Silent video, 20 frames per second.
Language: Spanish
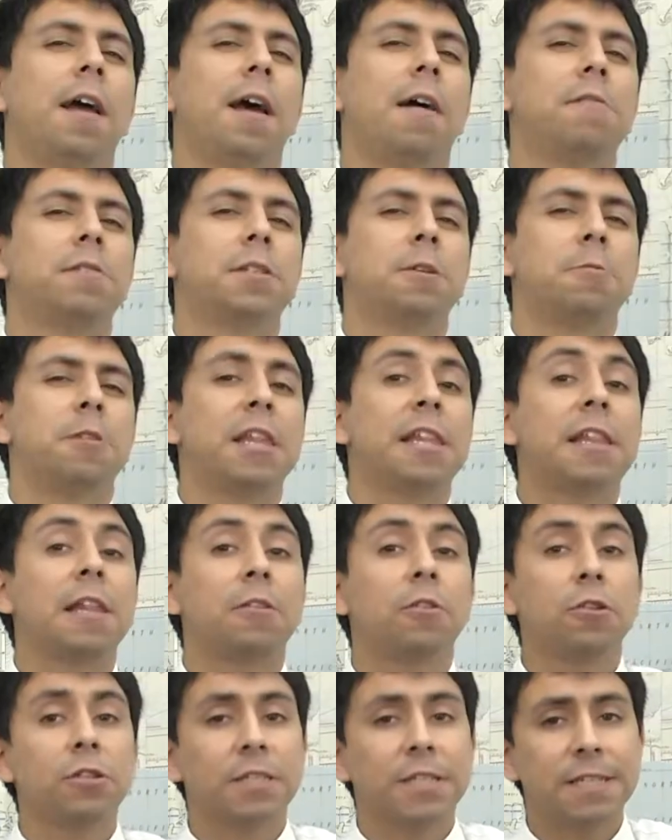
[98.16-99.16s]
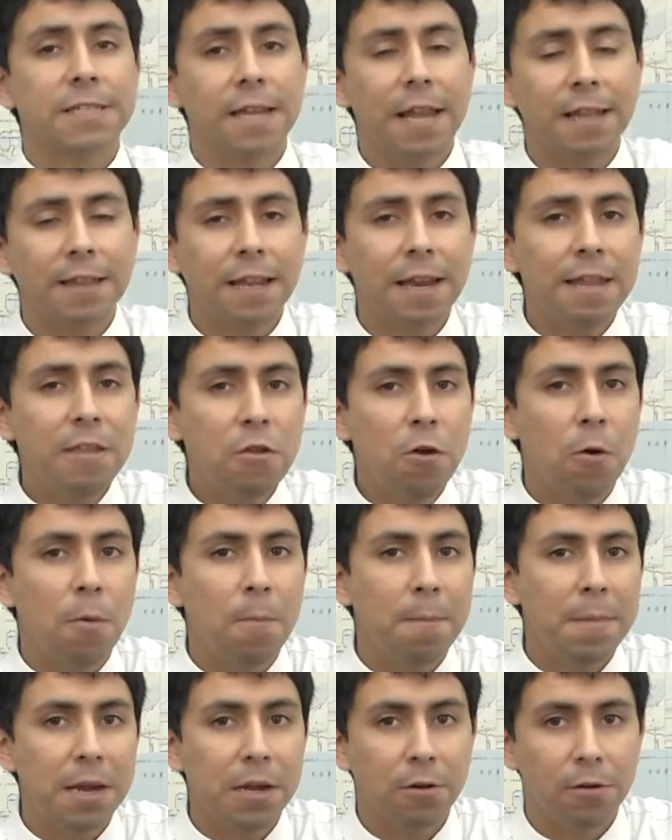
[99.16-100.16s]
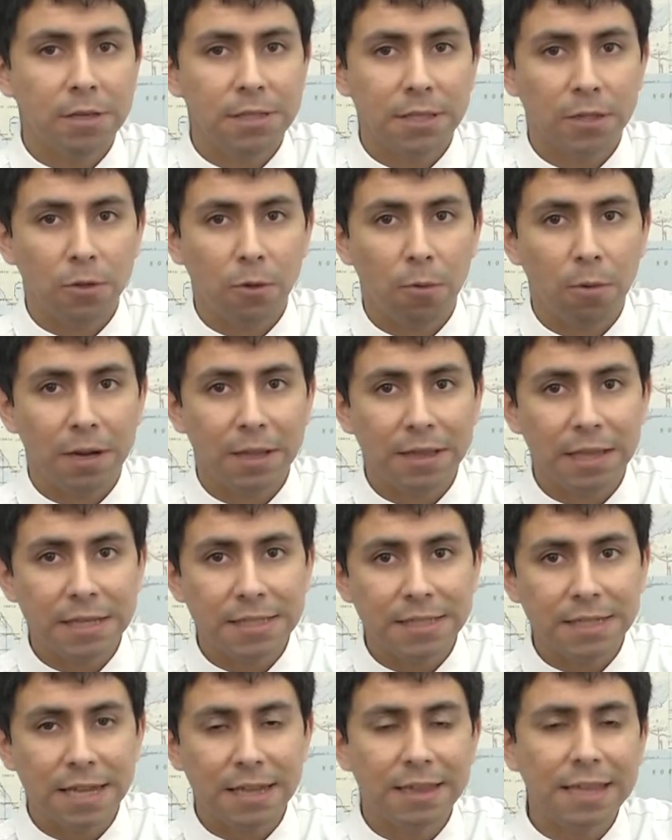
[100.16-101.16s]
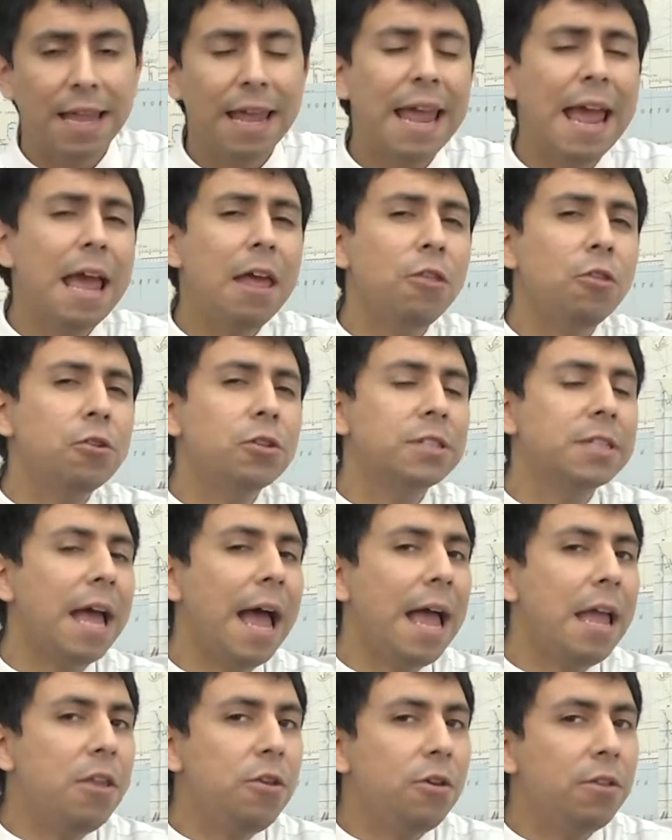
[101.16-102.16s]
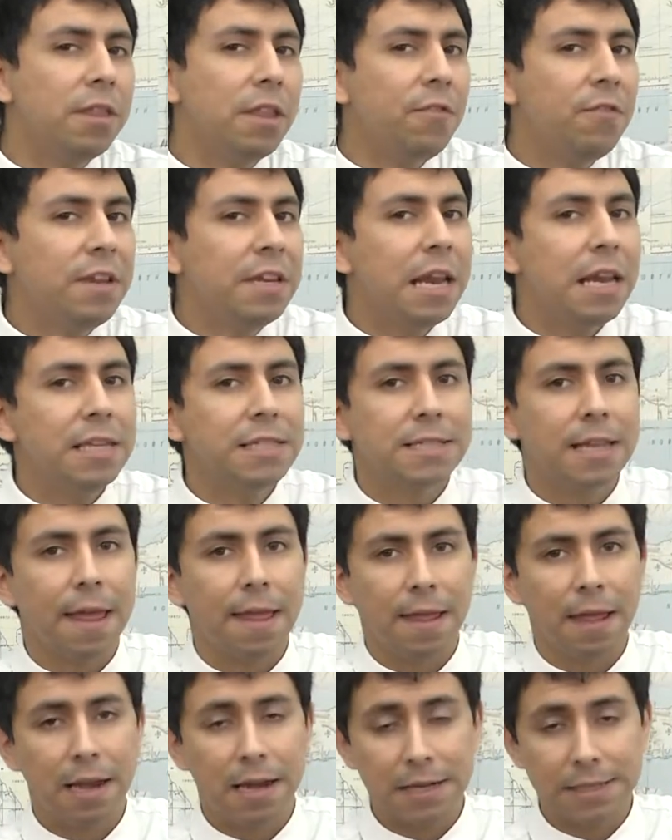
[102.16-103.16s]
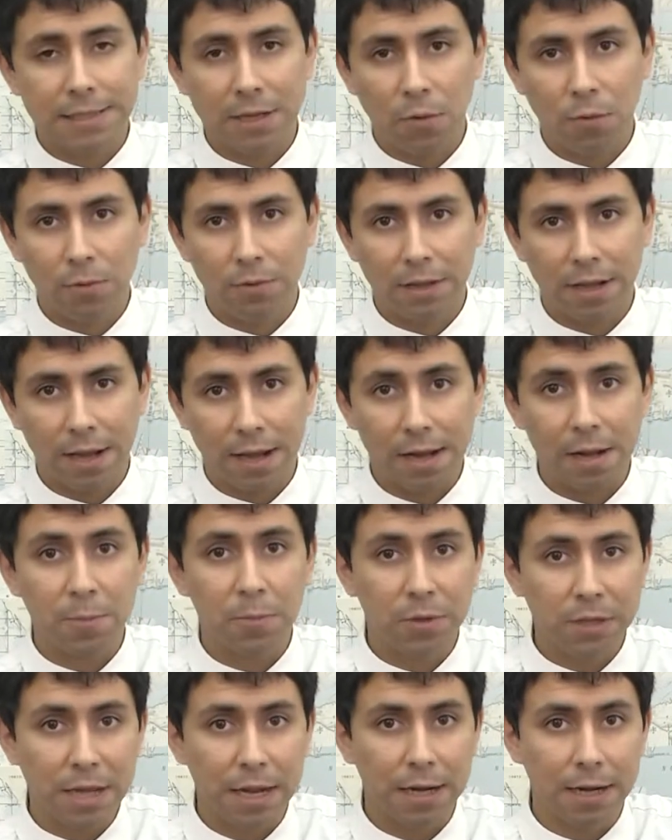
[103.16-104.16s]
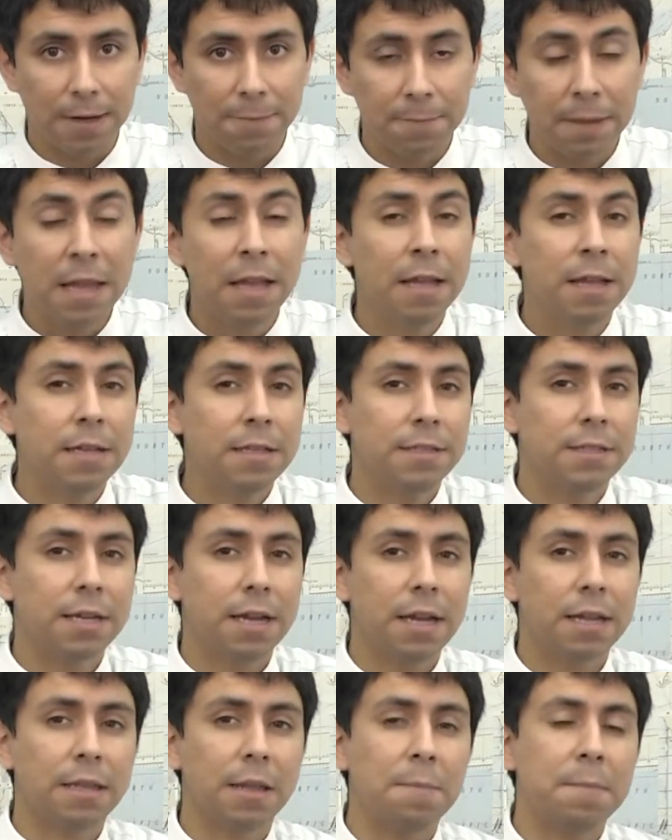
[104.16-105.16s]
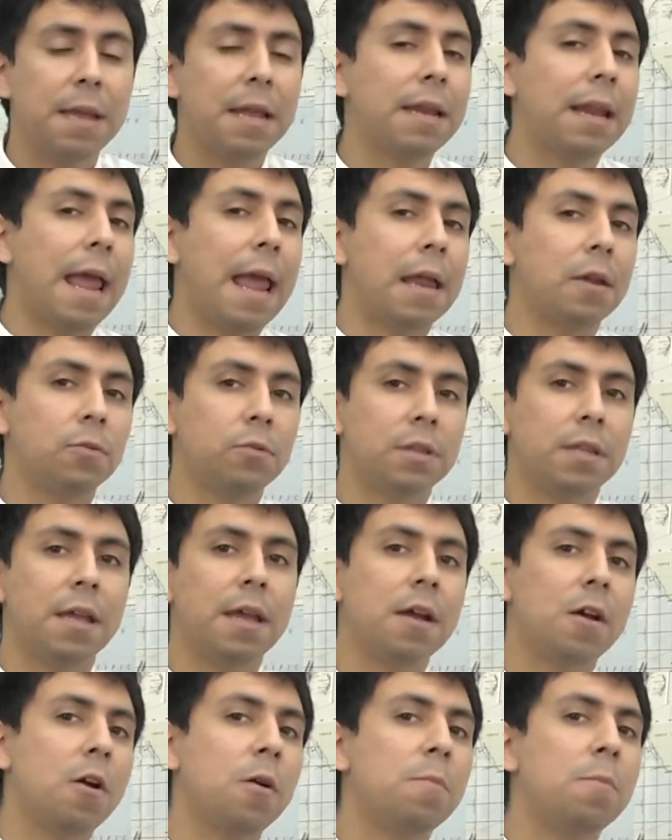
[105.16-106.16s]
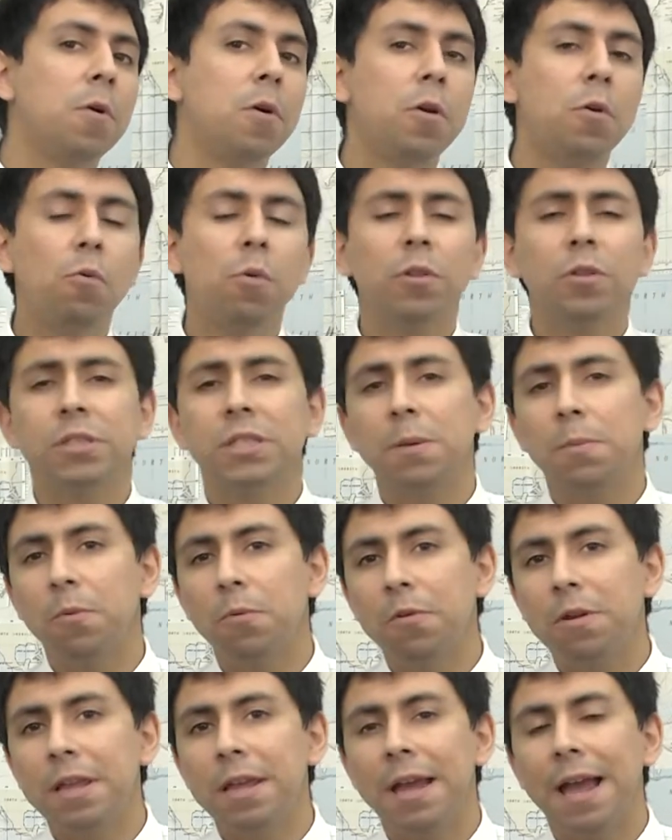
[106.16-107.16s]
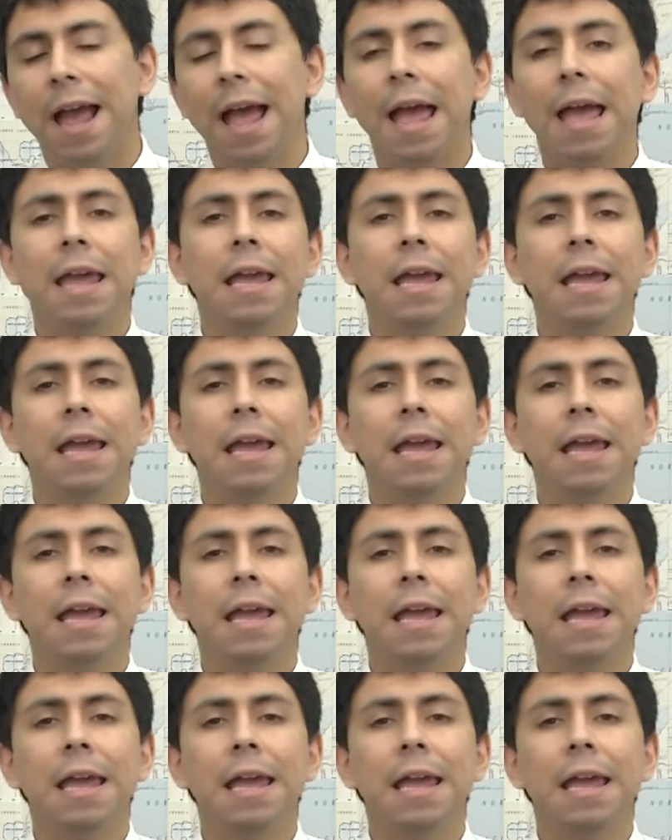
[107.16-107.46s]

Avanzamos desde entonces hasta el año 1947, a dos años de finalizada la Segunda Guerra Mundial, ya que es también en un día como hoy cuando se publica